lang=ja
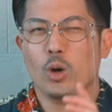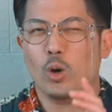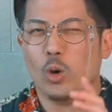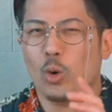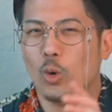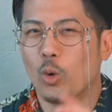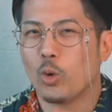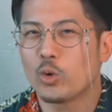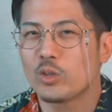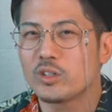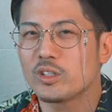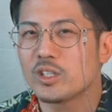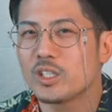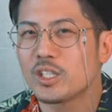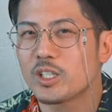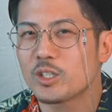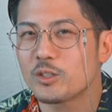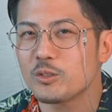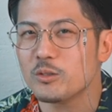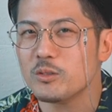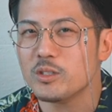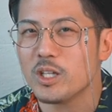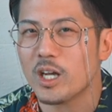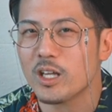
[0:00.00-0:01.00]
大き
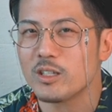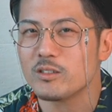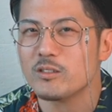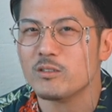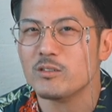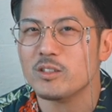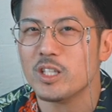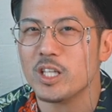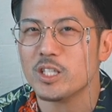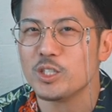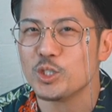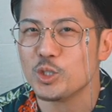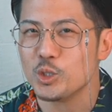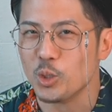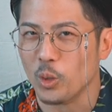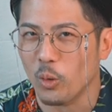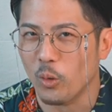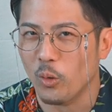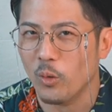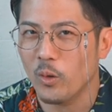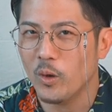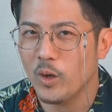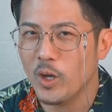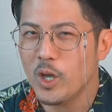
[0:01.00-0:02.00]
くなるんですよ
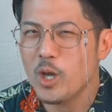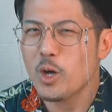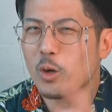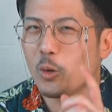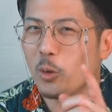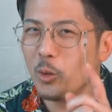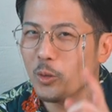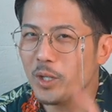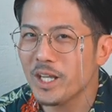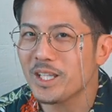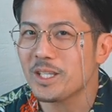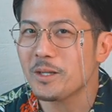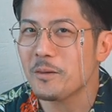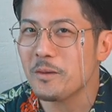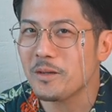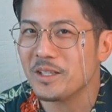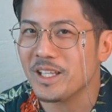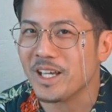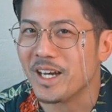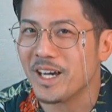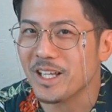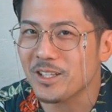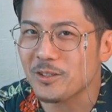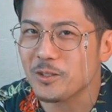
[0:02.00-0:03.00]
この辺りは
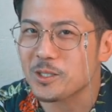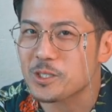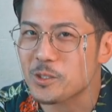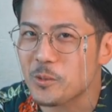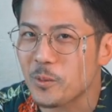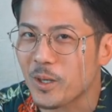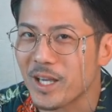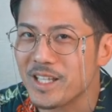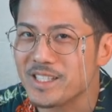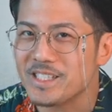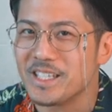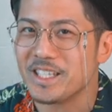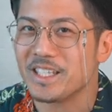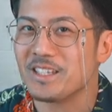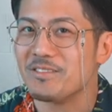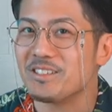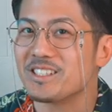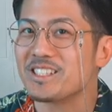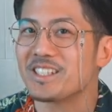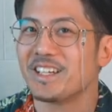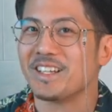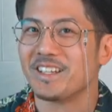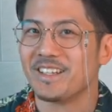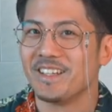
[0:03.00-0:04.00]
ね後で紹介していきま
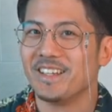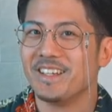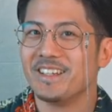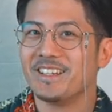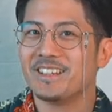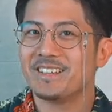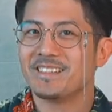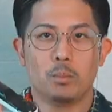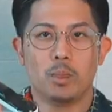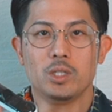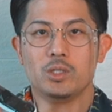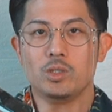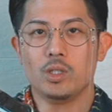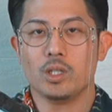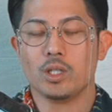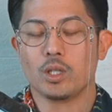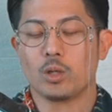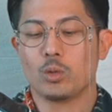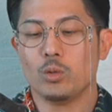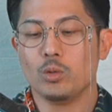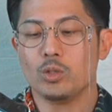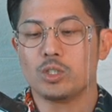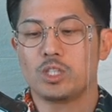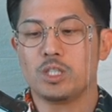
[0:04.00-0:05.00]
すからねまずはね
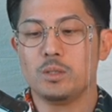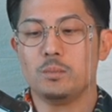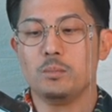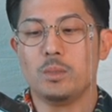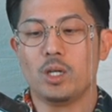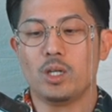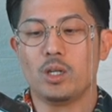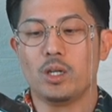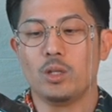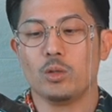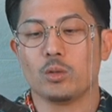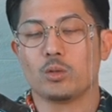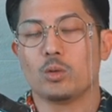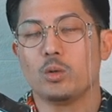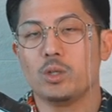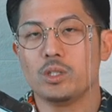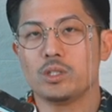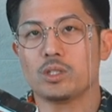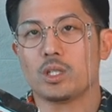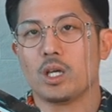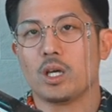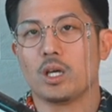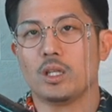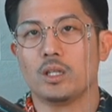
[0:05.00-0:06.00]
このジンバルへの取り
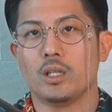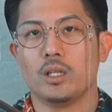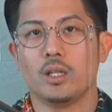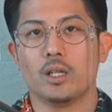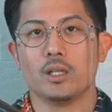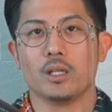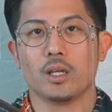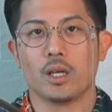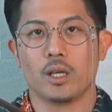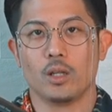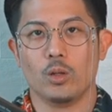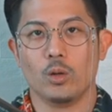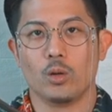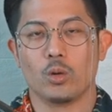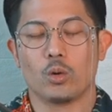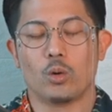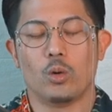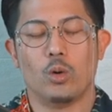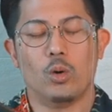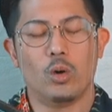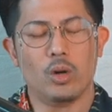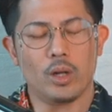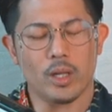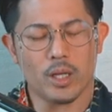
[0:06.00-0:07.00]
付け方なんだけどこ
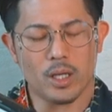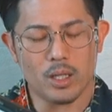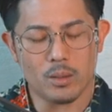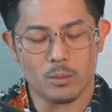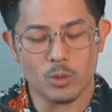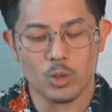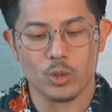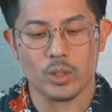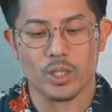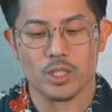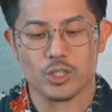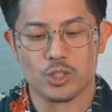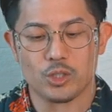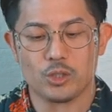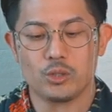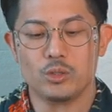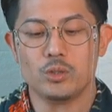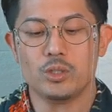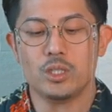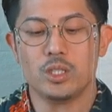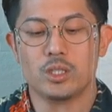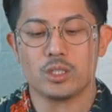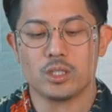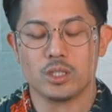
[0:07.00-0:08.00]
れがもうね
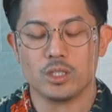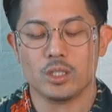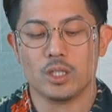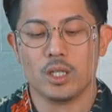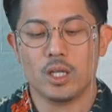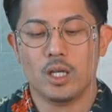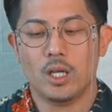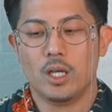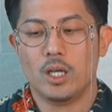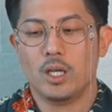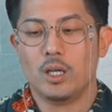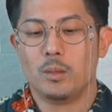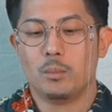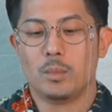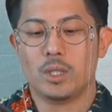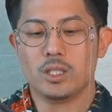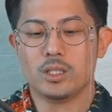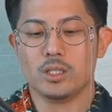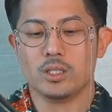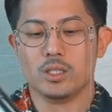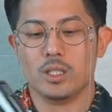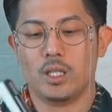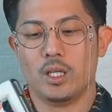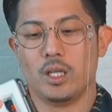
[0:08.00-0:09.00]
秀逸ま
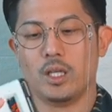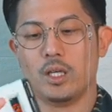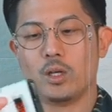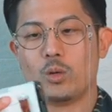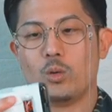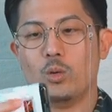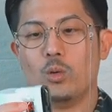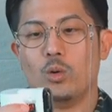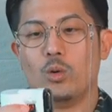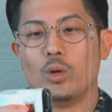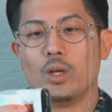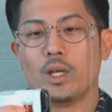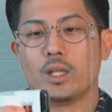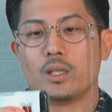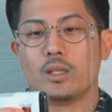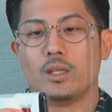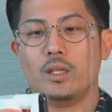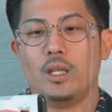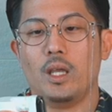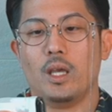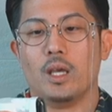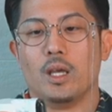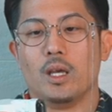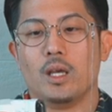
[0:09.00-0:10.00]
ず、えー、こうやっ
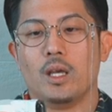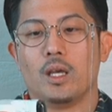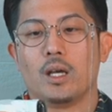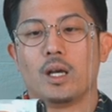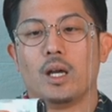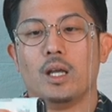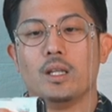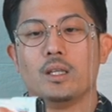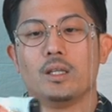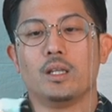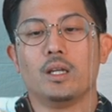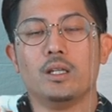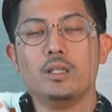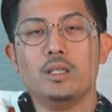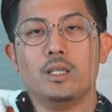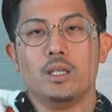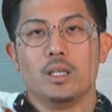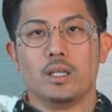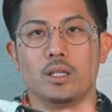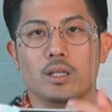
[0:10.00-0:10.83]
て簡単に